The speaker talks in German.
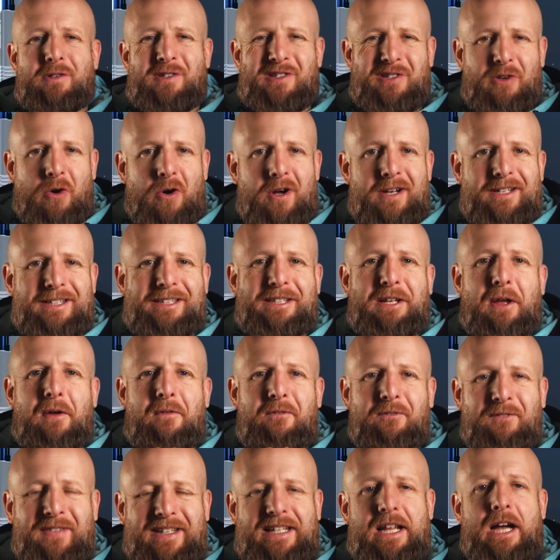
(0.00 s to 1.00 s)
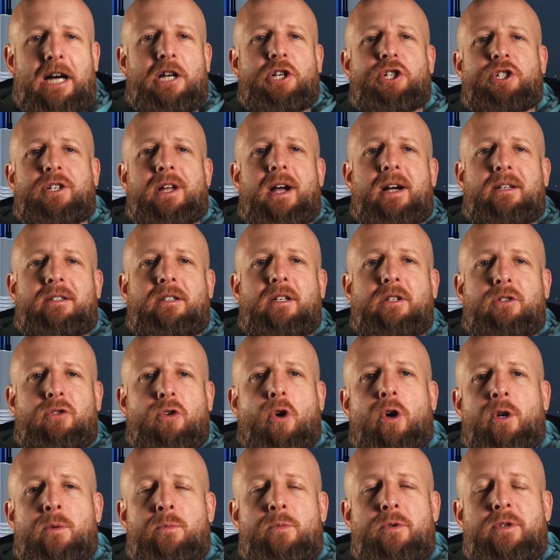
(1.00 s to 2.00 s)
sorgen wiedererstarkte
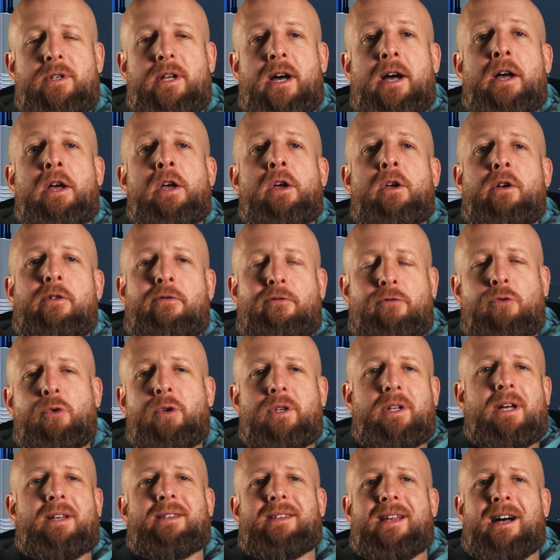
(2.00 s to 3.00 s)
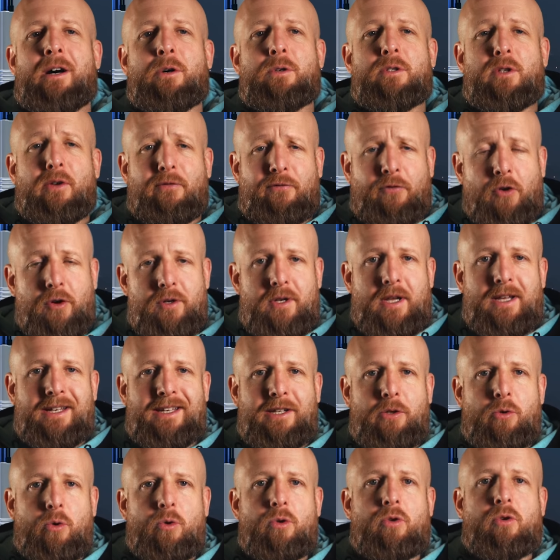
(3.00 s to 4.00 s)
Dortmunder für das Aus von
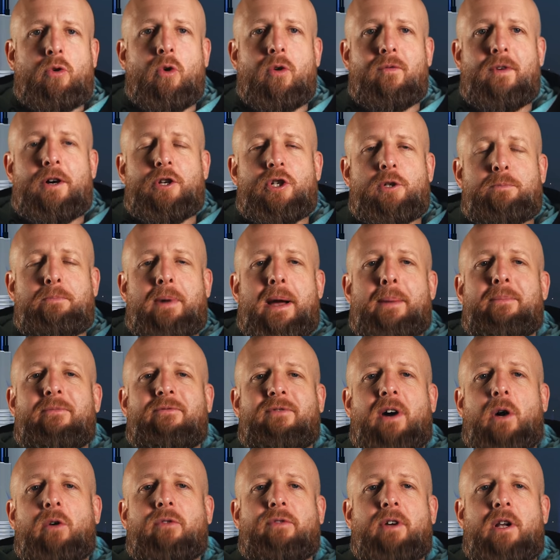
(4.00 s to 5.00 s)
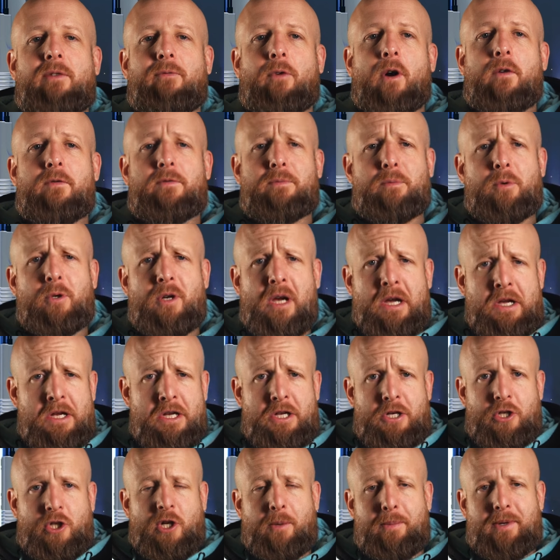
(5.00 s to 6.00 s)
Nico Kovac beim VfL Wolfsburg.
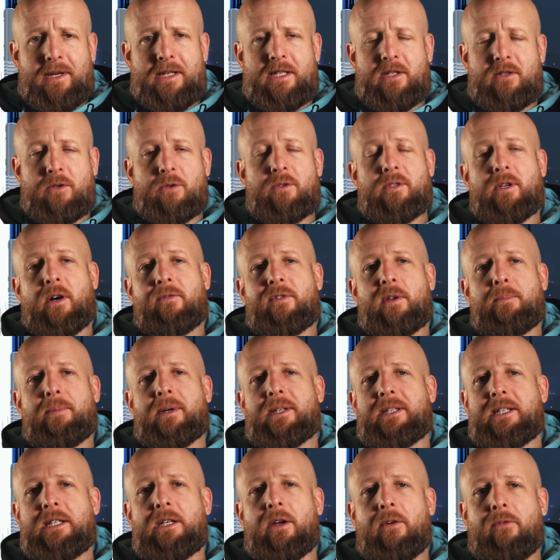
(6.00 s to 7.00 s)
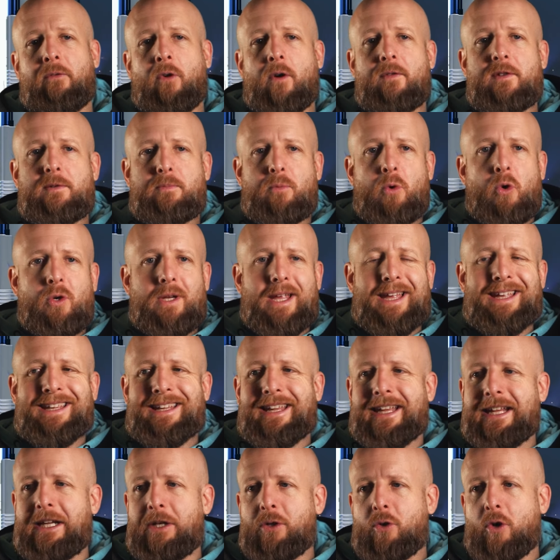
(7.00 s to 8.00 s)
Schauen wir ganz kurz auf die Partie Wolfsburg
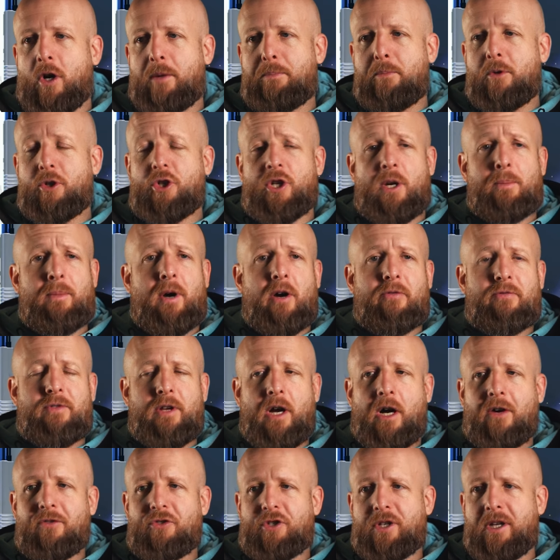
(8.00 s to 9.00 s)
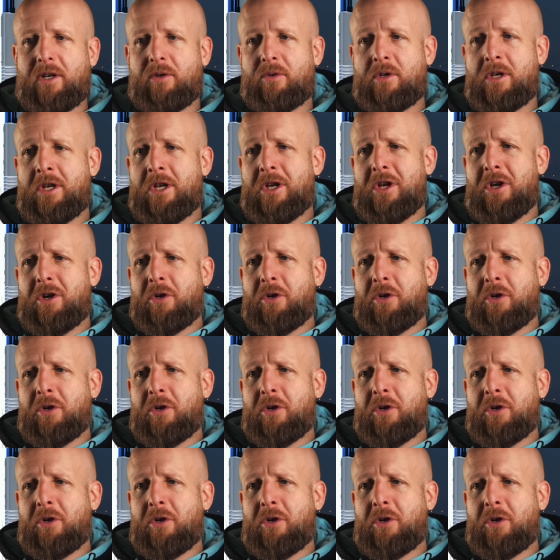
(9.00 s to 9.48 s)
gegen Dortmund. Schauen wir auf die Aufstellung.